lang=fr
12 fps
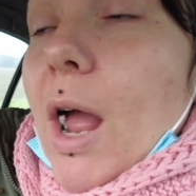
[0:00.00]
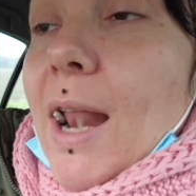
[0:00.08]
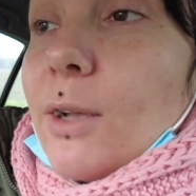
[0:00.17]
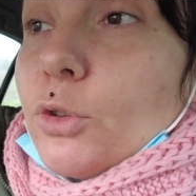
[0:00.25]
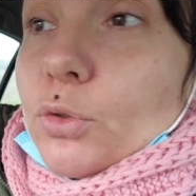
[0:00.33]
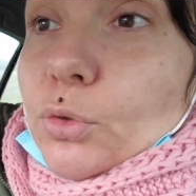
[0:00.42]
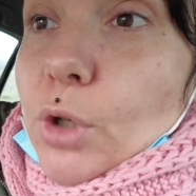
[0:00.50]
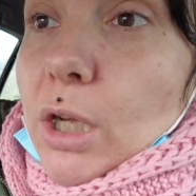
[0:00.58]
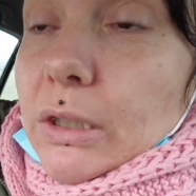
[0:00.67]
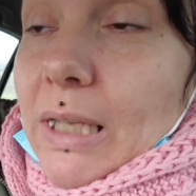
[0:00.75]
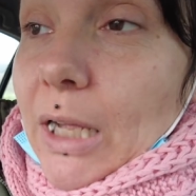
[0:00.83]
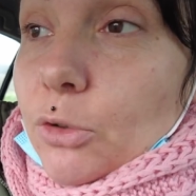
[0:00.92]
Elle a que son
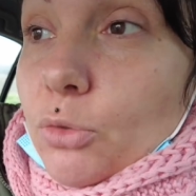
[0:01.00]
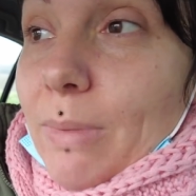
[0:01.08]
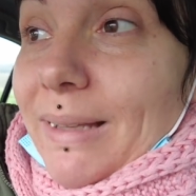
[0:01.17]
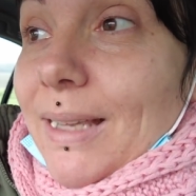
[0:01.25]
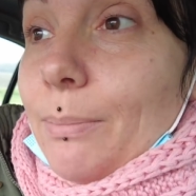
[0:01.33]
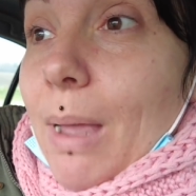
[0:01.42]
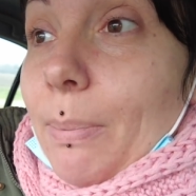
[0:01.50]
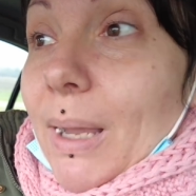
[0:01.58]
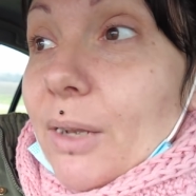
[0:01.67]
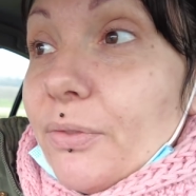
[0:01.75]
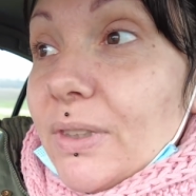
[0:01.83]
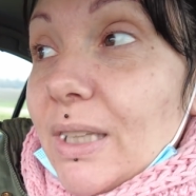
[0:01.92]
quart du matin, mais
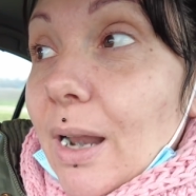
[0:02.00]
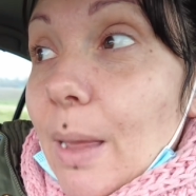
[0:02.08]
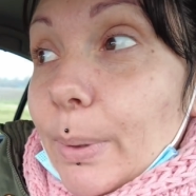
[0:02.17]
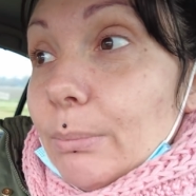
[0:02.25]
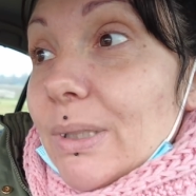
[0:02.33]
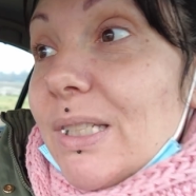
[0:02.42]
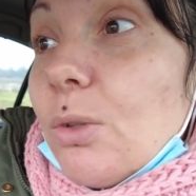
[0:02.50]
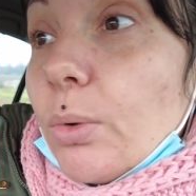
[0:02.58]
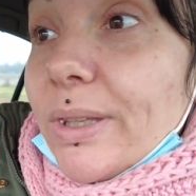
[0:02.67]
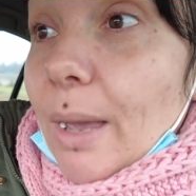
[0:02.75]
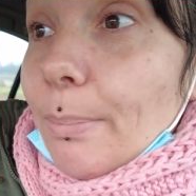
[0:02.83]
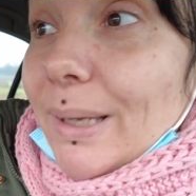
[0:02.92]
après elle finit dans l'après-midi,
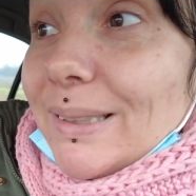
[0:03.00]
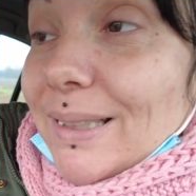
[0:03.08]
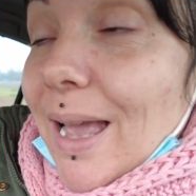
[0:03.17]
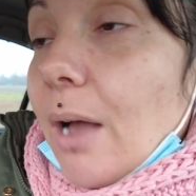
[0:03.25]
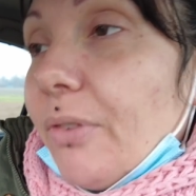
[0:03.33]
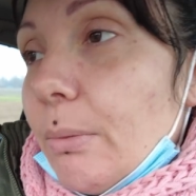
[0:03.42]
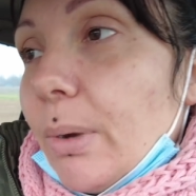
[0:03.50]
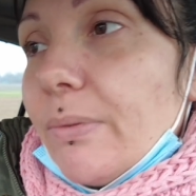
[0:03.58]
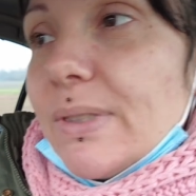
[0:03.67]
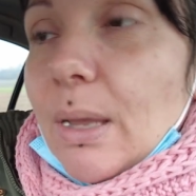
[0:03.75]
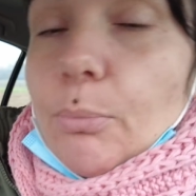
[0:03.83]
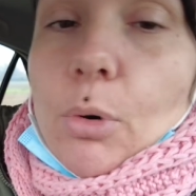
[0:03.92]
donc il n'y a pas de quart. Enfin
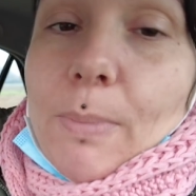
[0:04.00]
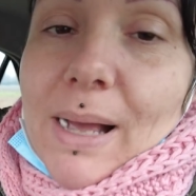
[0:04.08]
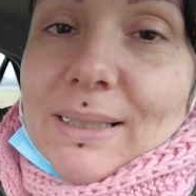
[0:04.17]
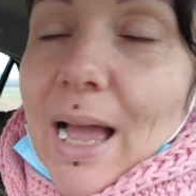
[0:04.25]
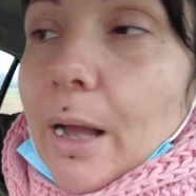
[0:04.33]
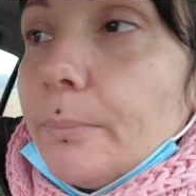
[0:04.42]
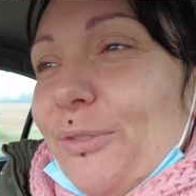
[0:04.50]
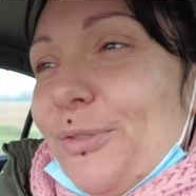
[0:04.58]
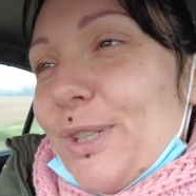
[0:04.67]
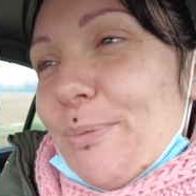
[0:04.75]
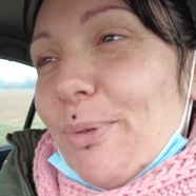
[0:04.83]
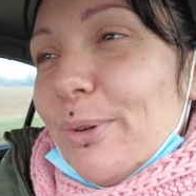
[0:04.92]
bref, c'est un peu le bazar.
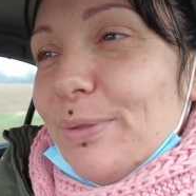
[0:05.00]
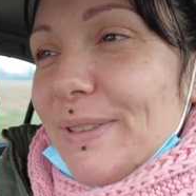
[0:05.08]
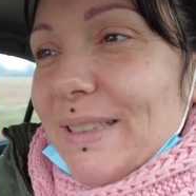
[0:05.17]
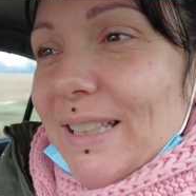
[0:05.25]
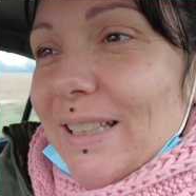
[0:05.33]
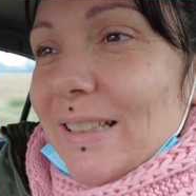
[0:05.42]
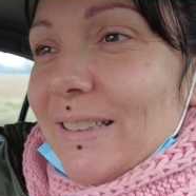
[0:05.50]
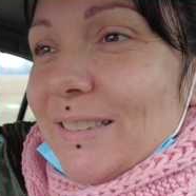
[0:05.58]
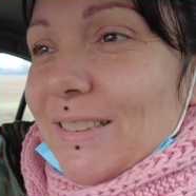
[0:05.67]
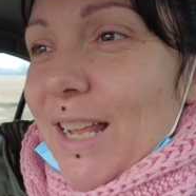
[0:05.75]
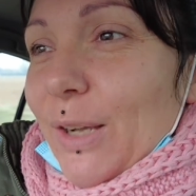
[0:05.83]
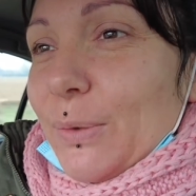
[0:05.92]
voulait profiter euh,
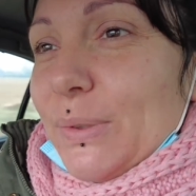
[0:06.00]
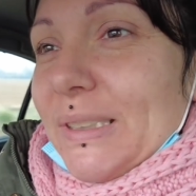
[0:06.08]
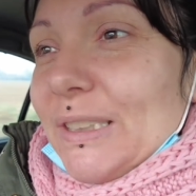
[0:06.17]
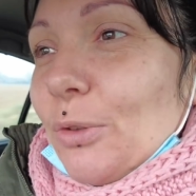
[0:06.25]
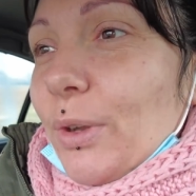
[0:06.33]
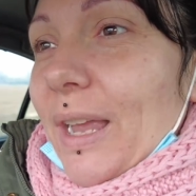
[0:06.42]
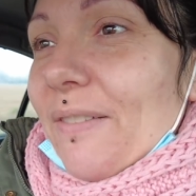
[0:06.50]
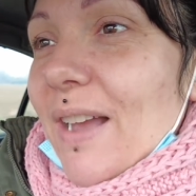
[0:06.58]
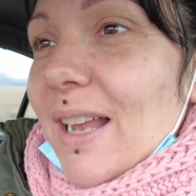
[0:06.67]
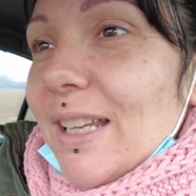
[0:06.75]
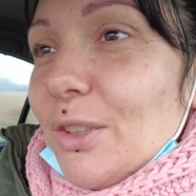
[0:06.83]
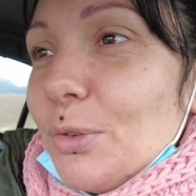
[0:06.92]
de la cousine, donc elle
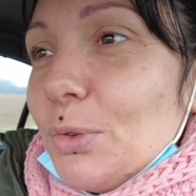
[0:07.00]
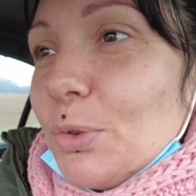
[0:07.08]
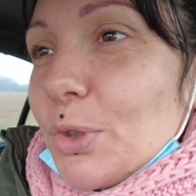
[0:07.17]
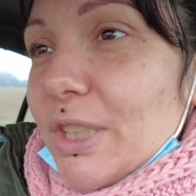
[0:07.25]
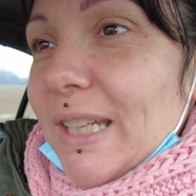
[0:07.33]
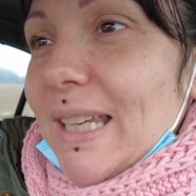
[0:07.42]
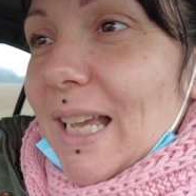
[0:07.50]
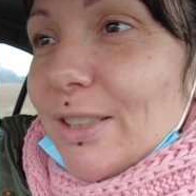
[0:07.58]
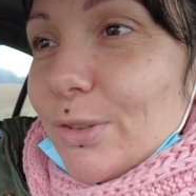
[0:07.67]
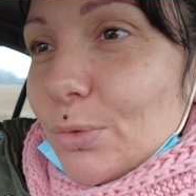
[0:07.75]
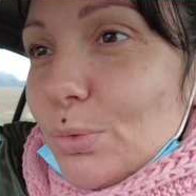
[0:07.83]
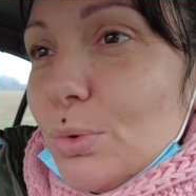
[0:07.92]
va aller dodo chez
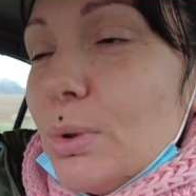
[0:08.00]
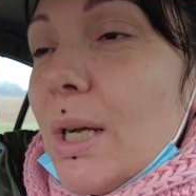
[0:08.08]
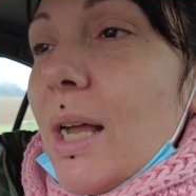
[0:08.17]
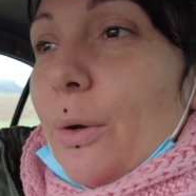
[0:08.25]
Cassou.